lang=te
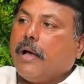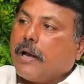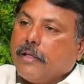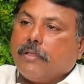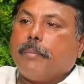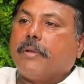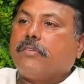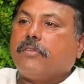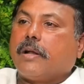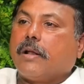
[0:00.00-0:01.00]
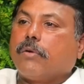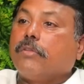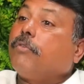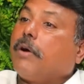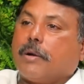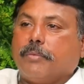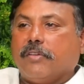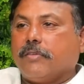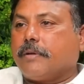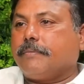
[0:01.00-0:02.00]
ఆ రైతుల మంచి చాటల గురించి వాకప్
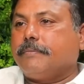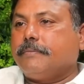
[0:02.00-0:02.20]
చేశారు